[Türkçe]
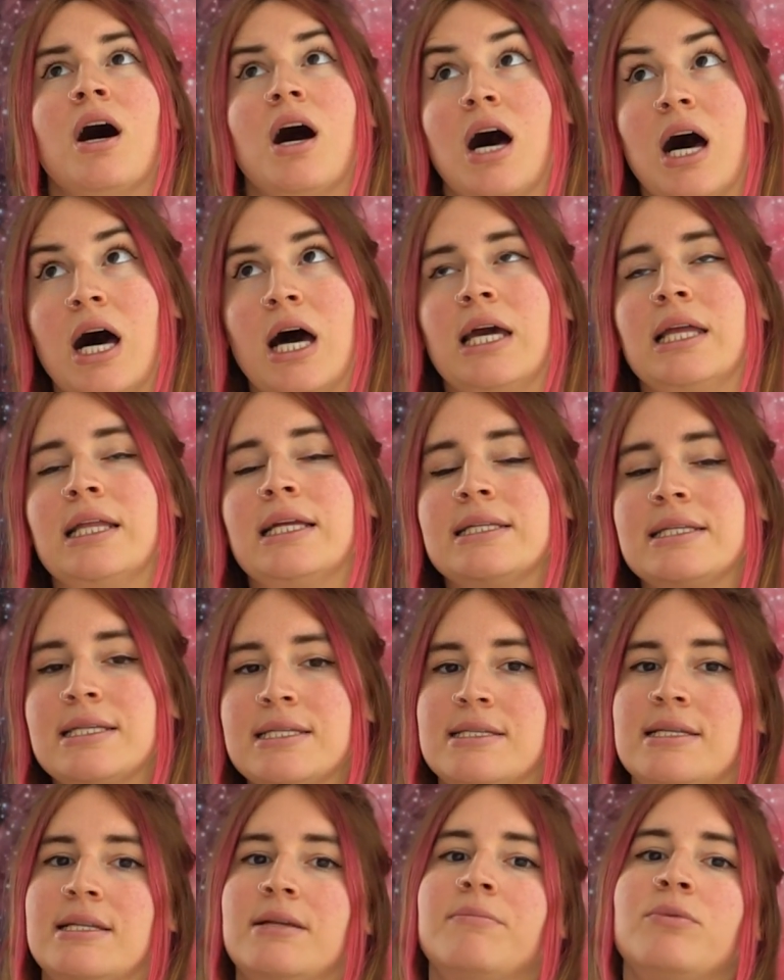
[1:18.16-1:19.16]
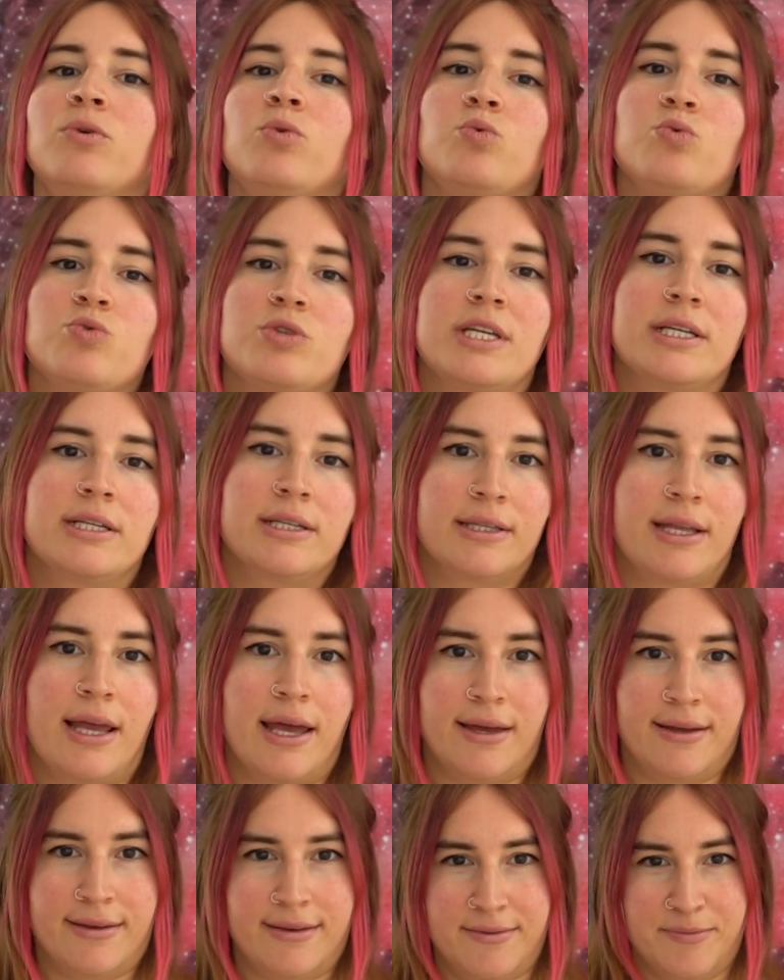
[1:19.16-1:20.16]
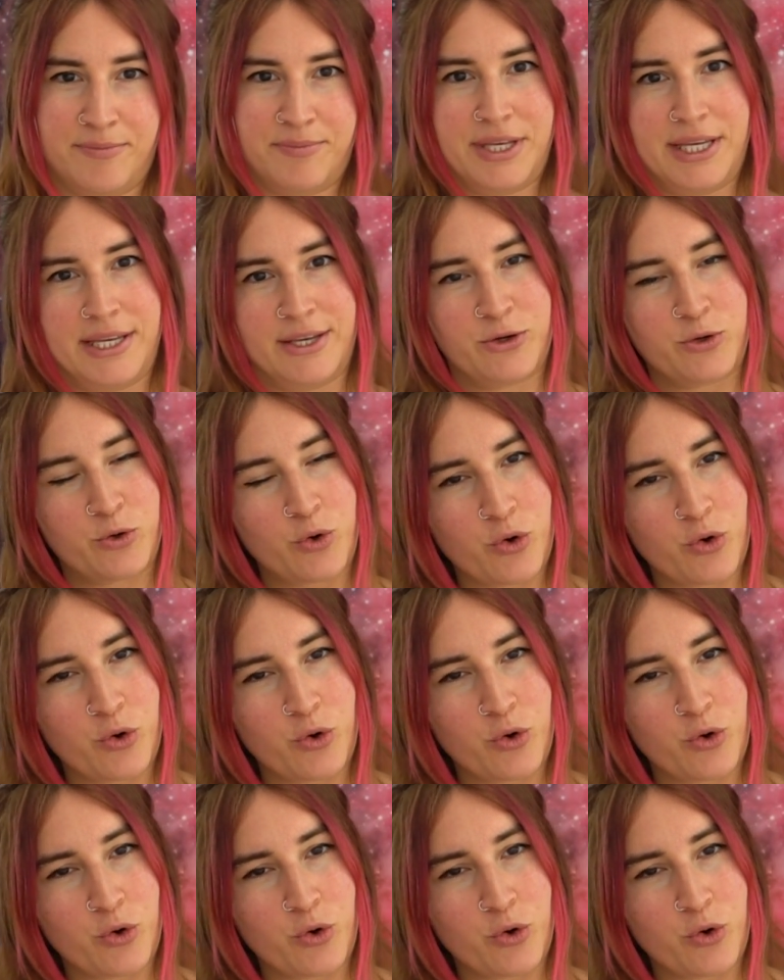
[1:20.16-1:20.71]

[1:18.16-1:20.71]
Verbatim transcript: aile dizilimi üzerine bir